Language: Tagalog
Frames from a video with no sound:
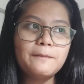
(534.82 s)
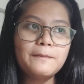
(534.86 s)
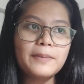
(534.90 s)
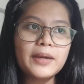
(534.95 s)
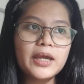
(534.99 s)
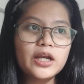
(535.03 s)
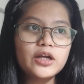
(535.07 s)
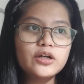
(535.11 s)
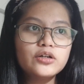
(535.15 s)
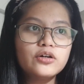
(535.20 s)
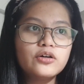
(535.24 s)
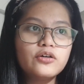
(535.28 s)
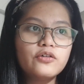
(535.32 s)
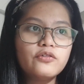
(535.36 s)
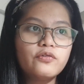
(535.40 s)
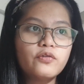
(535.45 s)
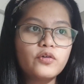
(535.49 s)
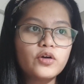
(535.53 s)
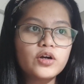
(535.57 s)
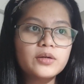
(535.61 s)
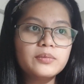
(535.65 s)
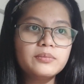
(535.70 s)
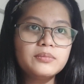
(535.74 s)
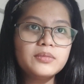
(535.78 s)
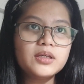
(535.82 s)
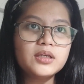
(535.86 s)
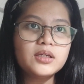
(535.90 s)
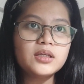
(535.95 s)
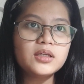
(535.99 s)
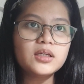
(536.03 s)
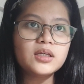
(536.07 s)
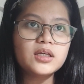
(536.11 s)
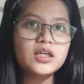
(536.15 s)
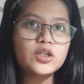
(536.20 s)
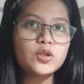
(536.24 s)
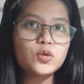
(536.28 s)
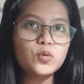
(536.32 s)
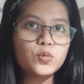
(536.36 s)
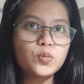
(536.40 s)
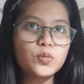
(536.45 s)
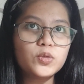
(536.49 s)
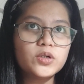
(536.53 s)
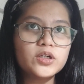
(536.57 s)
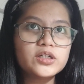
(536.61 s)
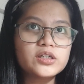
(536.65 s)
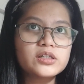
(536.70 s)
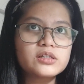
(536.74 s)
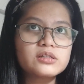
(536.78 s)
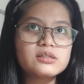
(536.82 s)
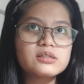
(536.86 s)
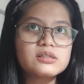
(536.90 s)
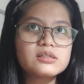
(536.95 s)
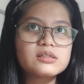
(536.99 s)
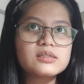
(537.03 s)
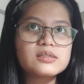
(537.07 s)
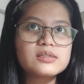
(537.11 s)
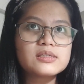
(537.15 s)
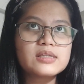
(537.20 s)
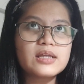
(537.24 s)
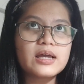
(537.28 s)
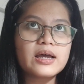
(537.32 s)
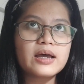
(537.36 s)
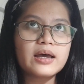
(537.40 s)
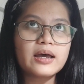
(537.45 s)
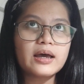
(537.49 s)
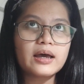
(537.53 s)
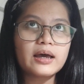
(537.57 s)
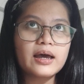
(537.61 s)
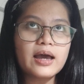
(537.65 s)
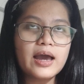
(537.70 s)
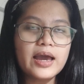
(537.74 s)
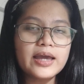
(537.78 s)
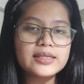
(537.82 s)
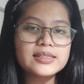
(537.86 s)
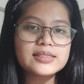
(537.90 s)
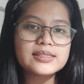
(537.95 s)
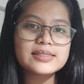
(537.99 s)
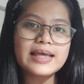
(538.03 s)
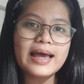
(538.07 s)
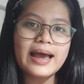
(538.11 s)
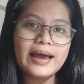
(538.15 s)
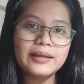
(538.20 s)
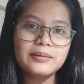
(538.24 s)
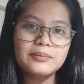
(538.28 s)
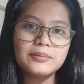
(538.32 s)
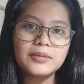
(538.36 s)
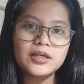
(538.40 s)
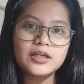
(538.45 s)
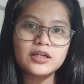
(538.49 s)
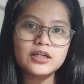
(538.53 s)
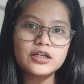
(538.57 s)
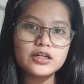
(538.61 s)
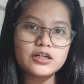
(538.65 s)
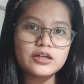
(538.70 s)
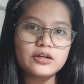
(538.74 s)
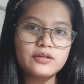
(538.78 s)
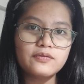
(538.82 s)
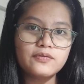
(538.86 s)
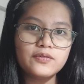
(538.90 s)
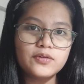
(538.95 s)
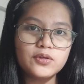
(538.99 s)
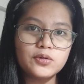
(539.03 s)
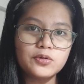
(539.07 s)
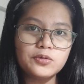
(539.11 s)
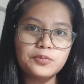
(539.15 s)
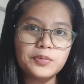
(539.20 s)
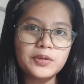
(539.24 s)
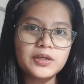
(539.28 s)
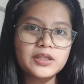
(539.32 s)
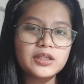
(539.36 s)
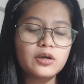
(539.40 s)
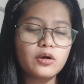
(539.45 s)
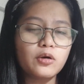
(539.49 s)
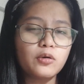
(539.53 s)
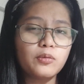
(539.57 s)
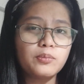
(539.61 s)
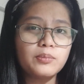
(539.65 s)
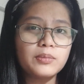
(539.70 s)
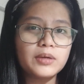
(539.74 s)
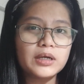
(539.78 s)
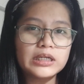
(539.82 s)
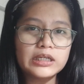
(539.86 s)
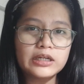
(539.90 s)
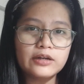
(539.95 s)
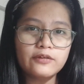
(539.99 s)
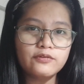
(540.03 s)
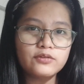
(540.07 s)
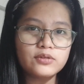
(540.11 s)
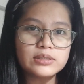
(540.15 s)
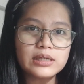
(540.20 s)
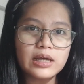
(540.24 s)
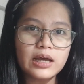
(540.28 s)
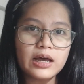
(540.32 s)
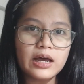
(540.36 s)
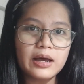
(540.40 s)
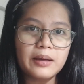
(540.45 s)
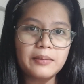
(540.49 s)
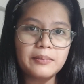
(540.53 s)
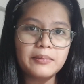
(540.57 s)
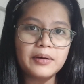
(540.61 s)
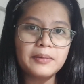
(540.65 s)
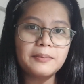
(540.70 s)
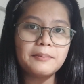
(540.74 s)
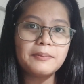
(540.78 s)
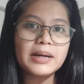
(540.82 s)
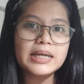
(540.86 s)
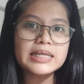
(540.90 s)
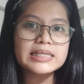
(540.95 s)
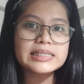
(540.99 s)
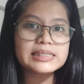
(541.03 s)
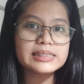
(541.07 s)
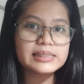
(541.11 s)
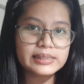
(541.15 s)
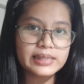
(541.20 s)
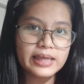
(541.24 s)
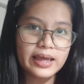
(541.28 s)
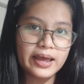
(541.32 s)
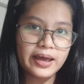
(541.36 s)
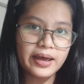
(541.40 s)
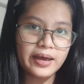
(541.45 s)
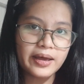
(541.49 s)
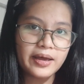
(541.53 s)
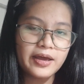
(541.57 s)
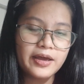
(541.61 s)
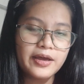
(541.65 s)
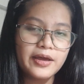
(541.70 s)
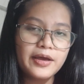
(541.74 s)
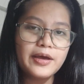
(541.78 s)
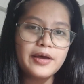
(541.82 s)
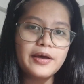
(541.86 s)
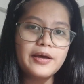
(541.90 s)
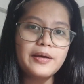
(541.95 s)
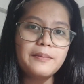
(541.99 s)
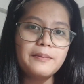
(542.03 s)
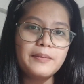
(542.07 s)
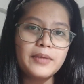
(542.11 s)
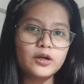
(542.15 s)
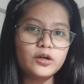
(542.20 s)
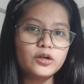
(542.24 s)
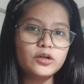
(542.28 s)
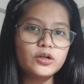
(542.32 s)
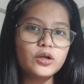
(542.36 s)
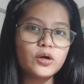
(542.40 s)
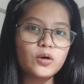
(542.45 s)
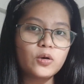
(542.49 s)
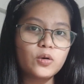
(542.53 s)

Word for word: Pero for me, it works na kahit saan magre-review. Pwede akong mag-review sa kama basta meron